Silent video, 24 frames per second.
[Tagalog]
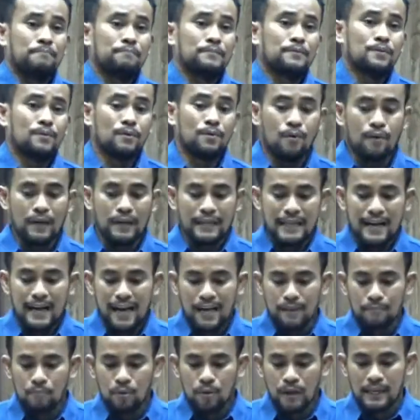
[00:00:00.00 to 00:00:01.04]
o
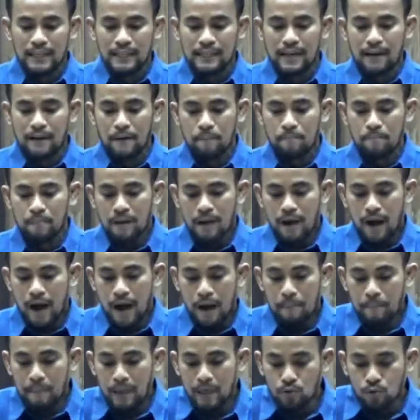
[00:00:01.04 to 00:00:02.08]
kailangan mo rin ng
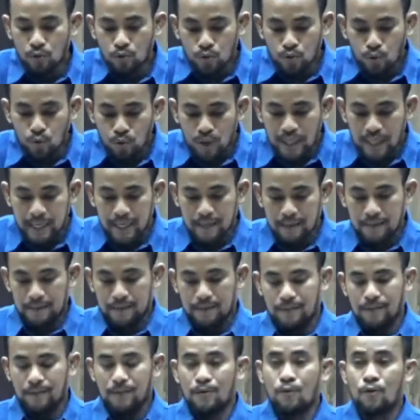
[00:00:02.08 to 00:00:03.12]
uh, pagtutuli
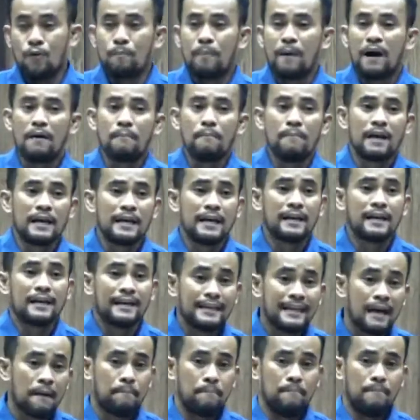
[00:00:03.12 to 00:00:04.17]
upang maging
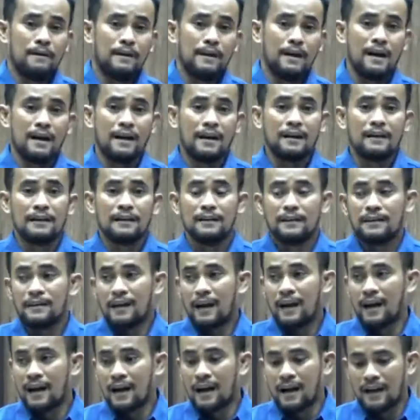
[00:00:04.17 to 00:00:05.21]
ganap ang
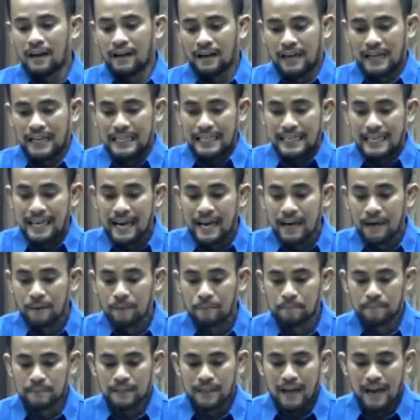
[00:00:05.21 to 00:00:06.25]
uh, kanilang
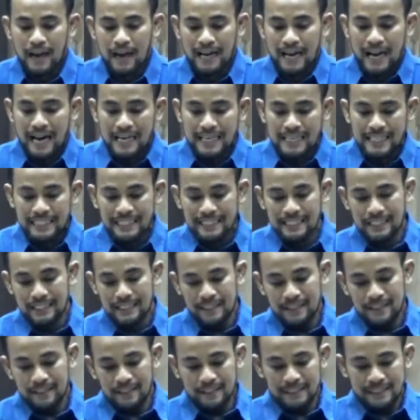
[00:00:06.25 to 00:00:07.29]
uh,
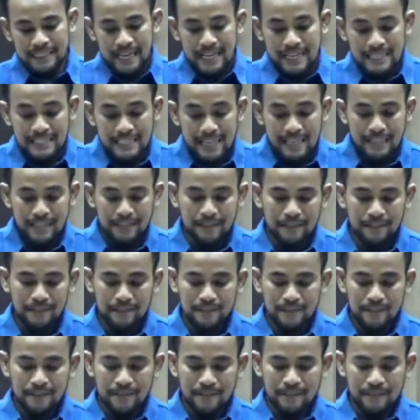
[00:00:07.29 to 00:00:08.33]
kaligtasan.
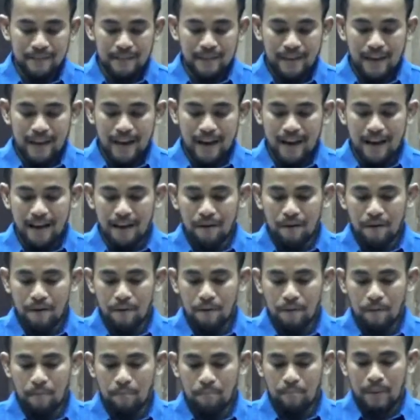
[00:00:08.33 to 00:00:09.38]
Ang
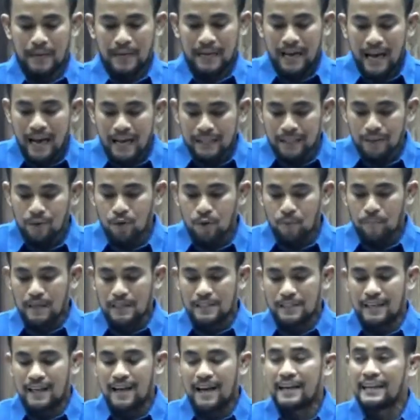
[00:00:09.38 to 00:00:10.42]
paraan upang
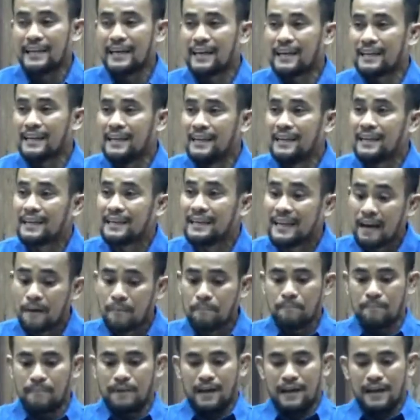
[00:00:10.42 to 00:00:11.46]
sila ay ariing
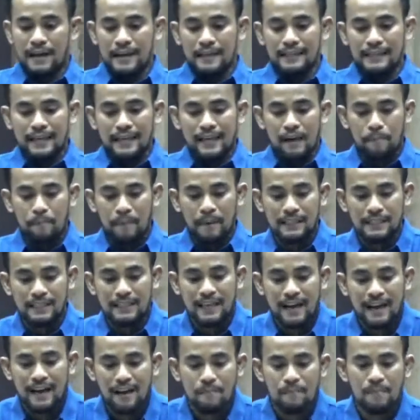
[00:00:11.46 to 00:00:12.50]
ganap ay tanggapin
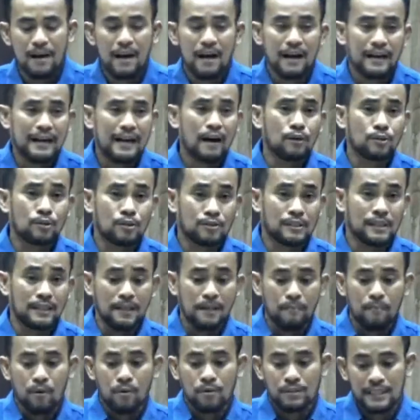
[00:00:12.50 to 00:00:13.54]
nila ang mga kautosan
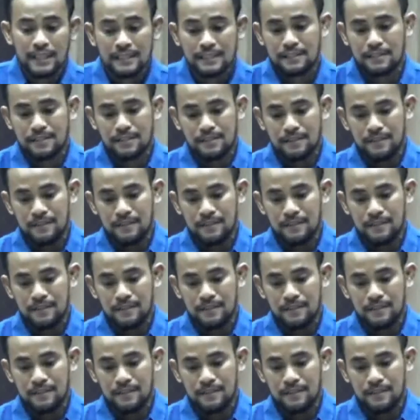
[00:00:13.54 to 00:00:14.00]
ni Moses